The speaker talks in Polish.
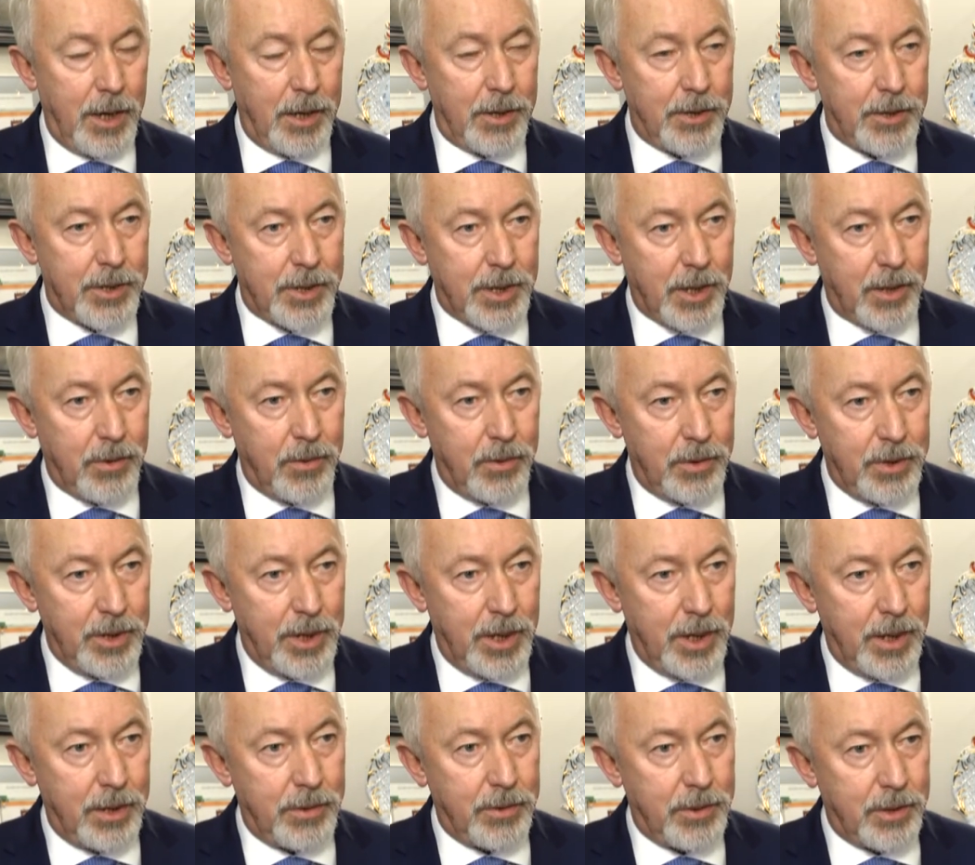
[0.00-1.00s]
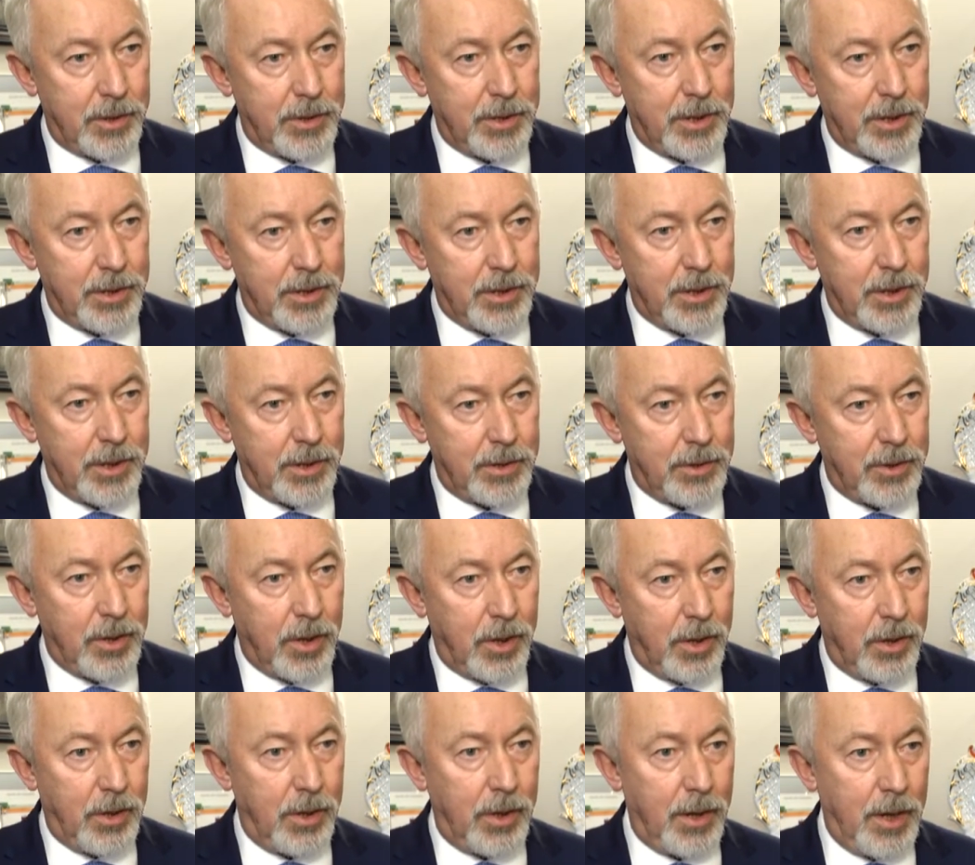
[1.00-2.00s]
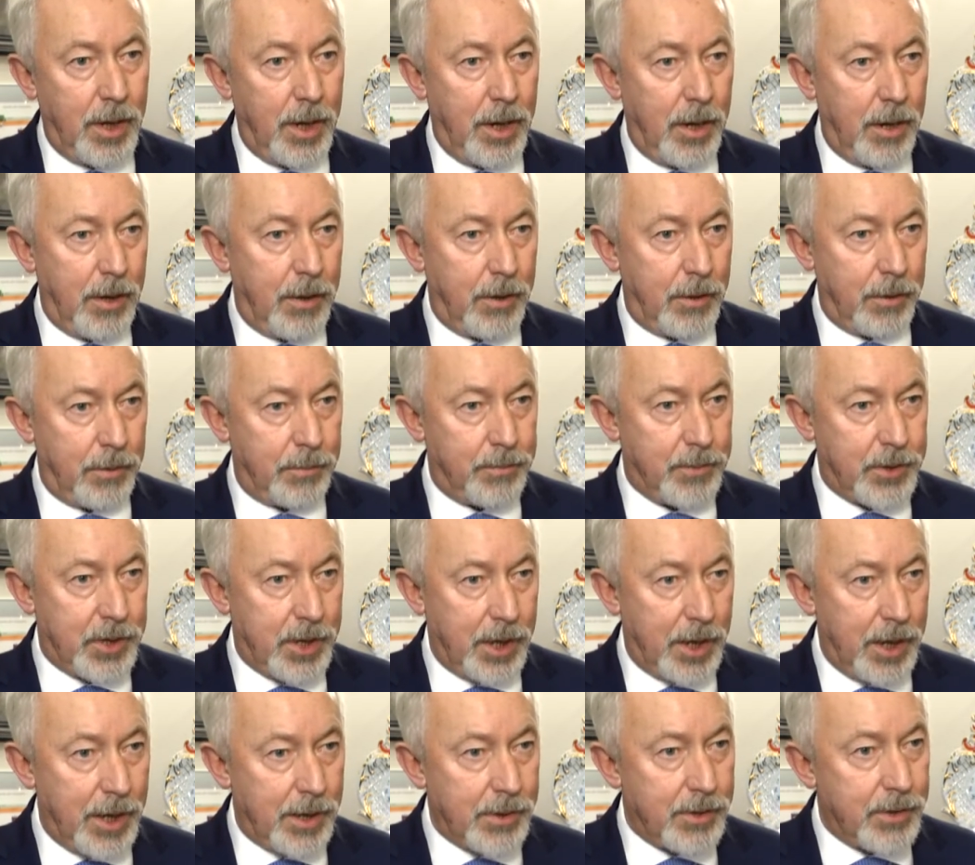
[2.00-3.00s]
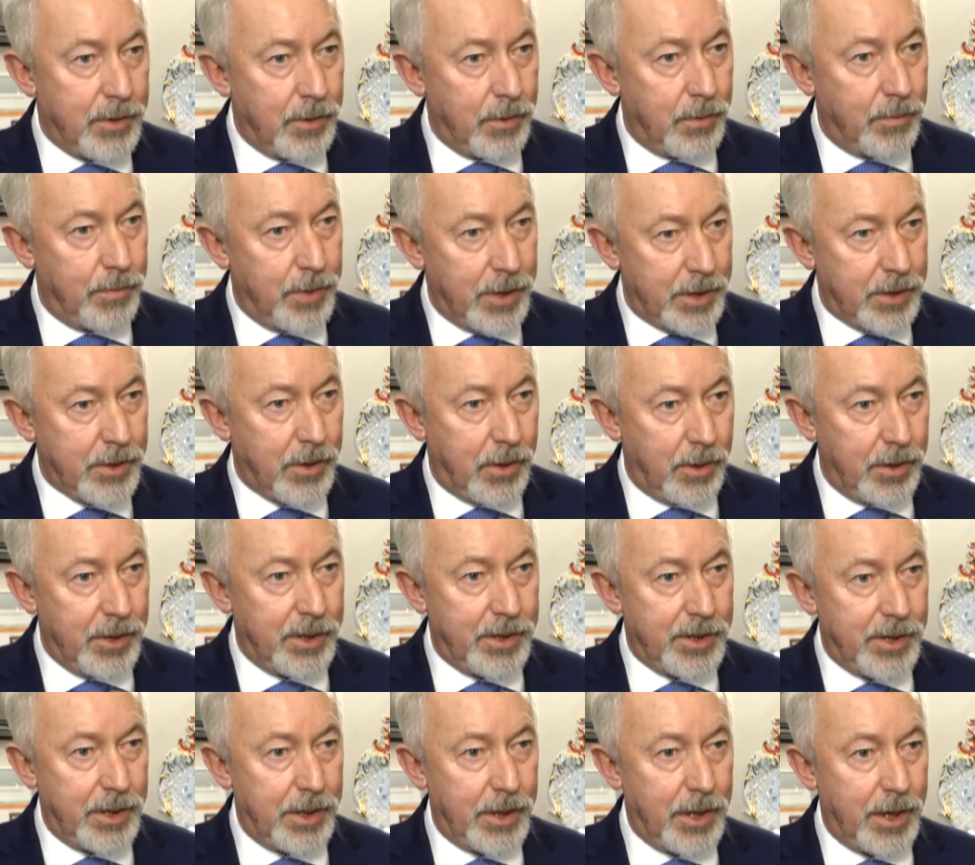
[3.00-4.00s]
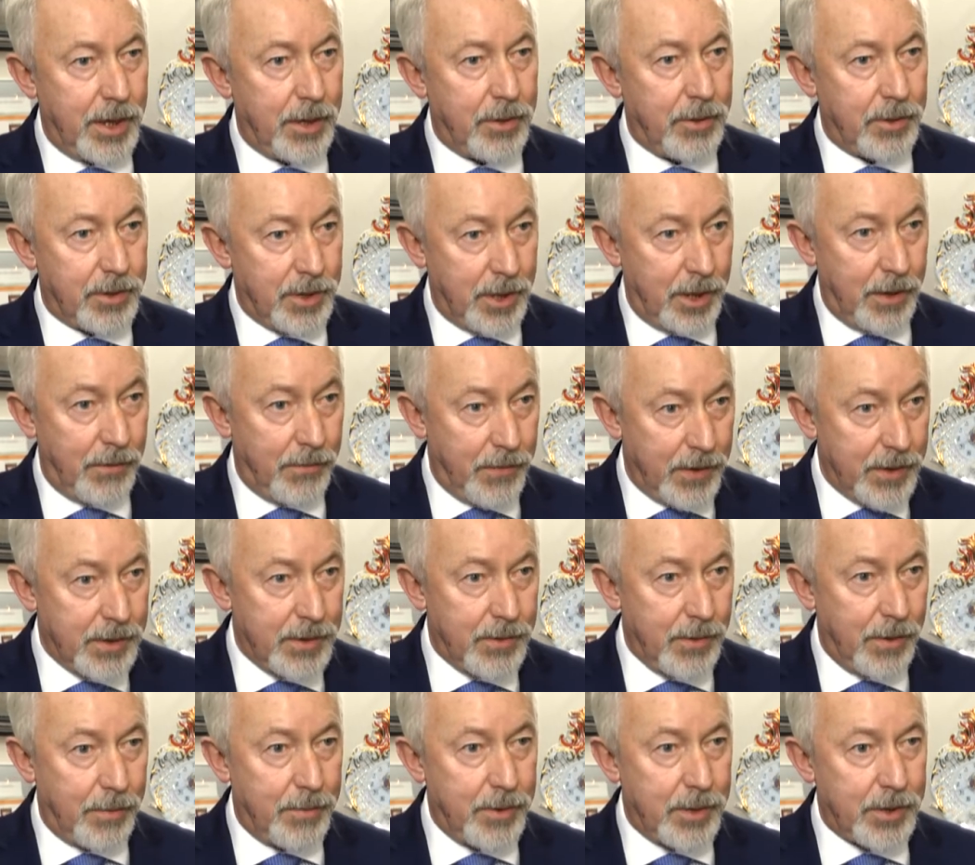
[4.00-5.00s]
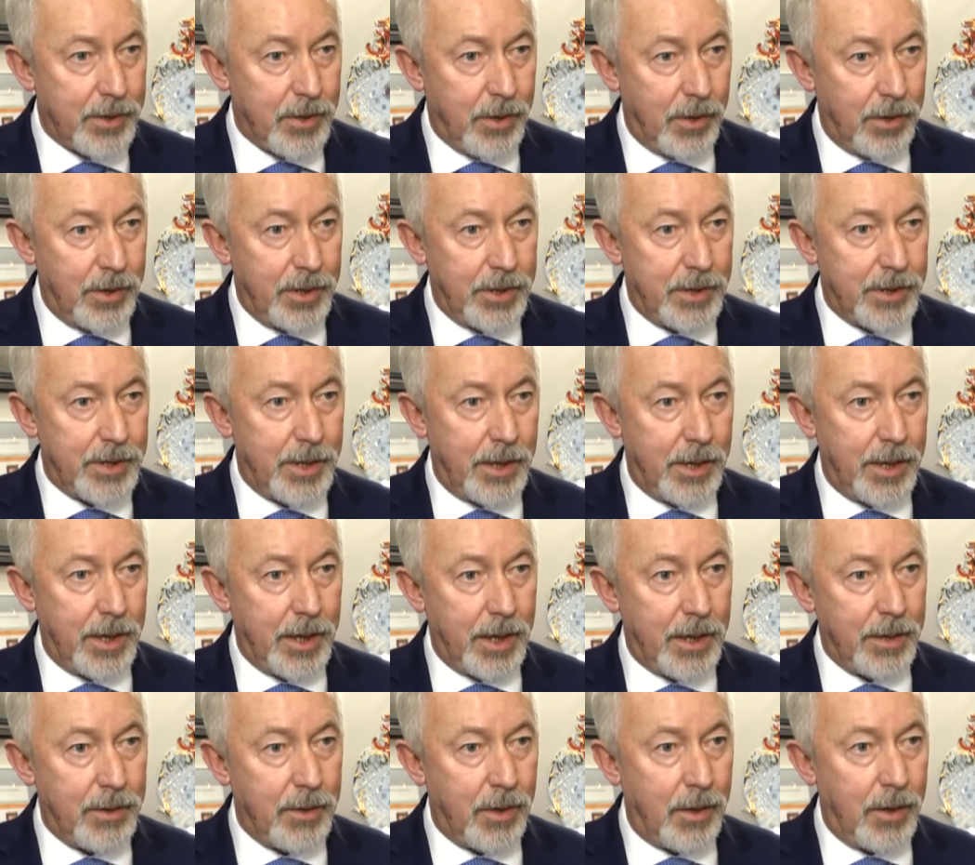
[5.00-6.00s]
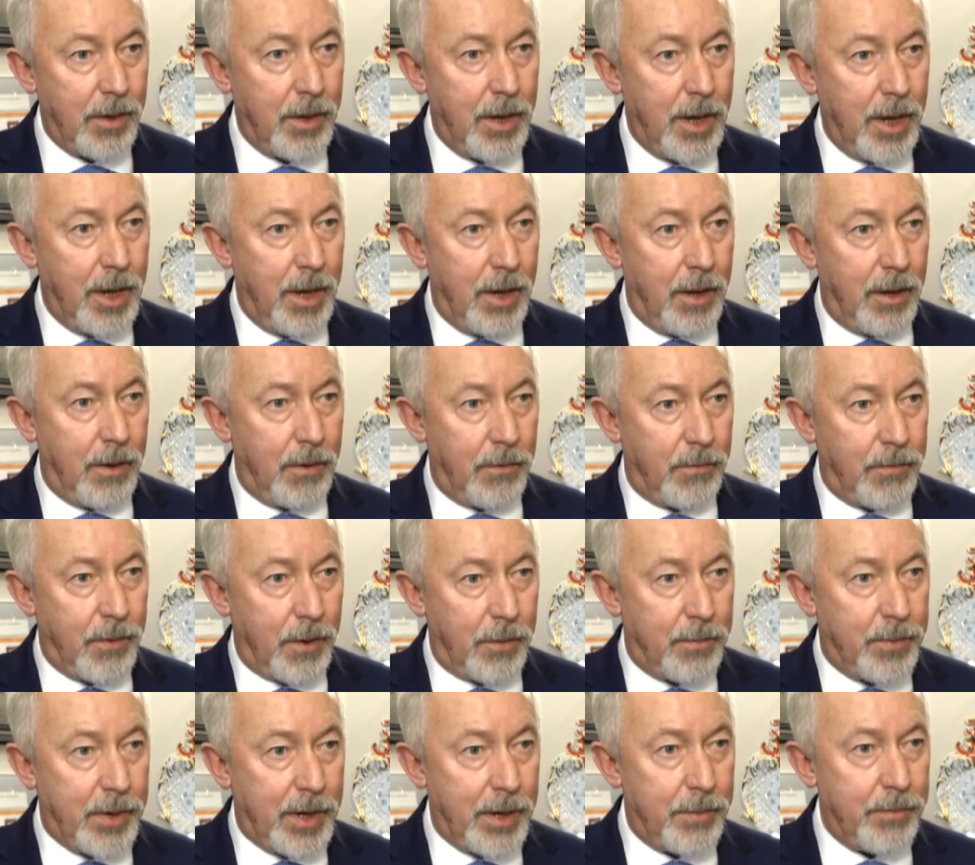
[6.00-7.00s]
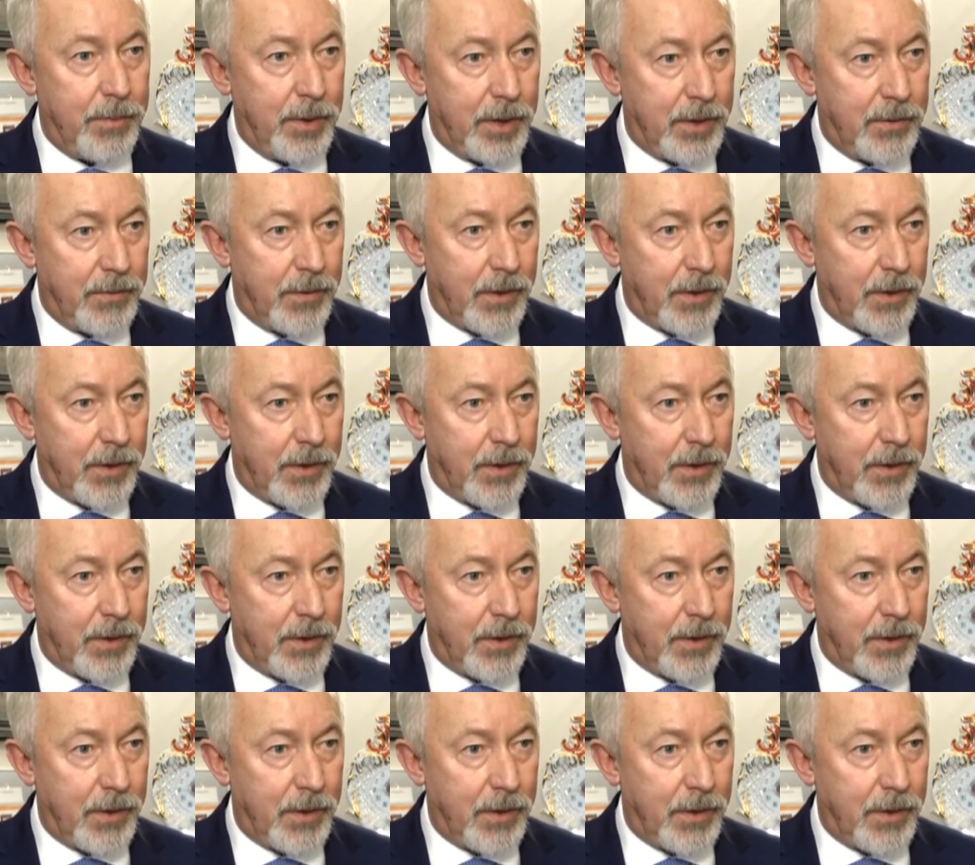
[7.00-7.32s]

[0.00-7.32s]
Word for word: Szczególnie dotyczy to E, przejazdu bezkolisyjnego, czyli węzła bezkolisyjnego w obrębie